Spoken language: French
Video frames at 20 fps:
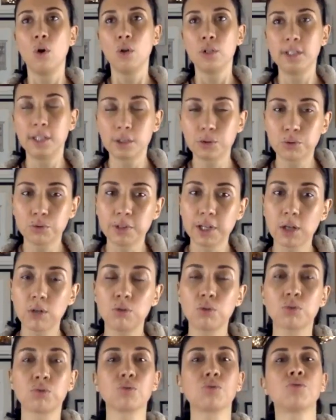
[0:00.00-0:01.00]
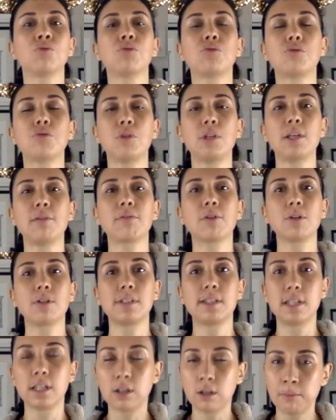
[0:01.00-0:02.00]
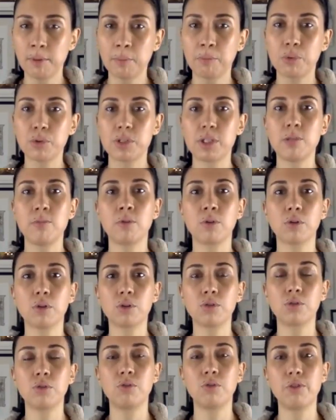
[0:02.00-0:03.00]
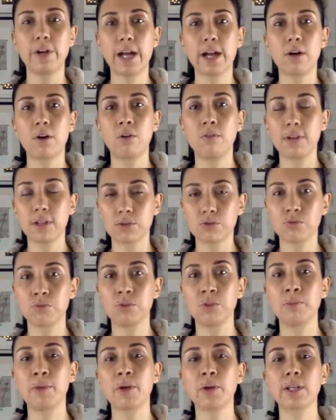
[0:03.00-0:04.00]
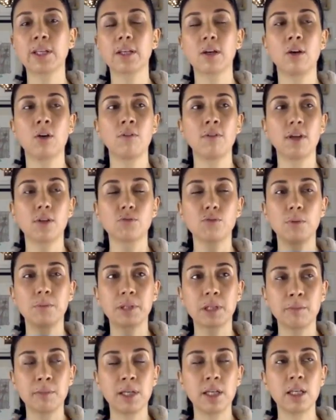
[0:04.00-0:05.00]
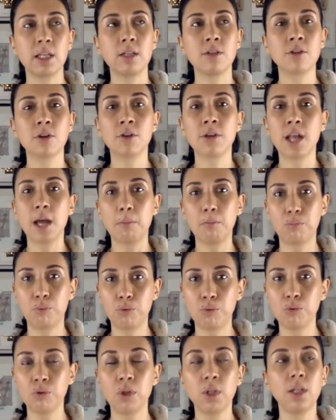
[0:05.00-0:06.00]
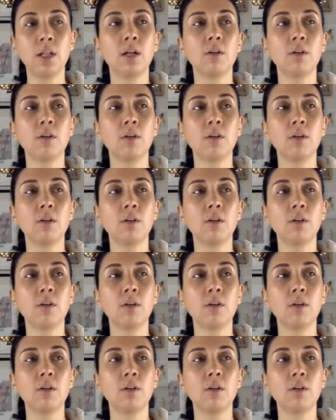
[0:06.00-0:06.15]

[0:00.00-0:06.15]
découvrir le contenu de ce livre, c'est quand même possible encore de le faire en version numérique. En version imprimée, il n'y en a plus.